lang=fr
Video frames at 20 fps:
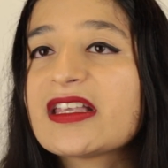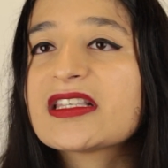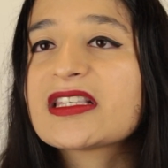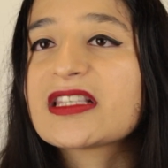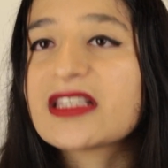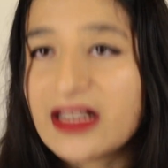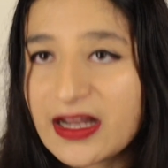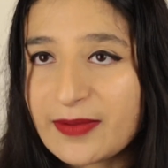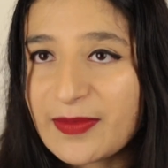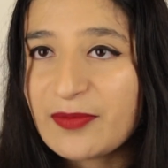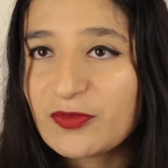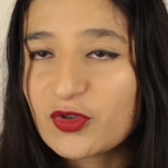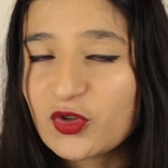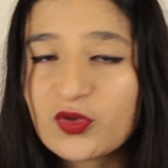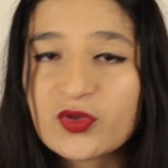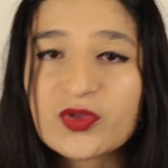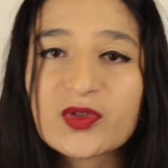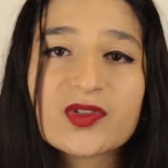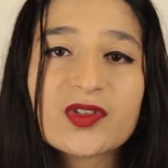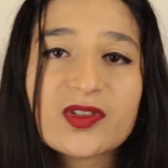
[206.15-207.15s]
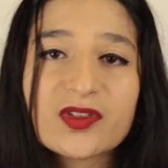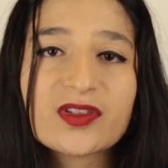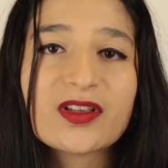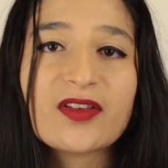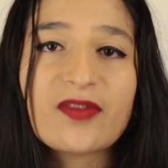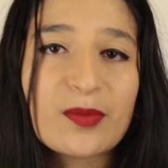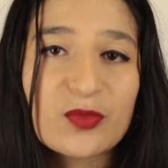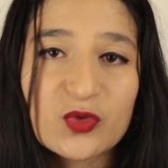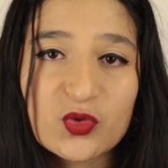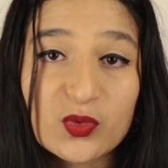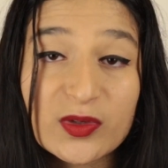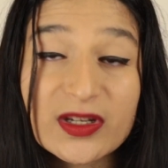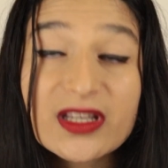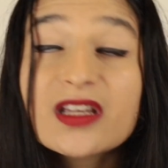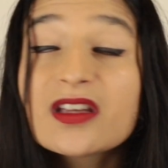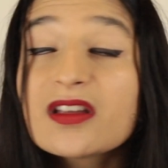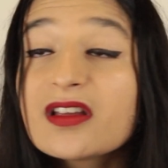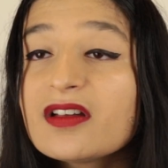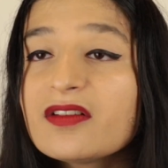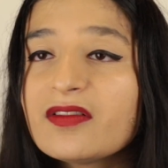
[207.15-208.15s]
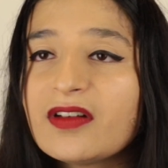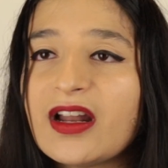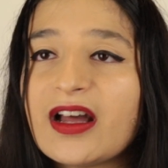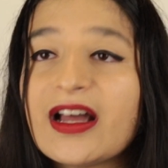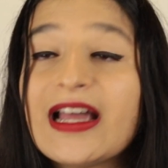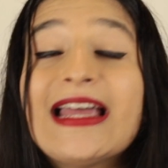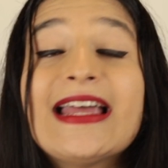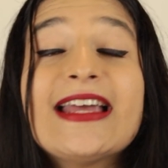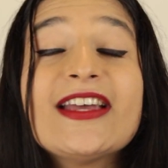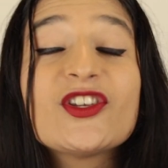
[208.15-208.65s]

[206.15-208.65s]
c'est la même chose, ça va me saouler, voilà.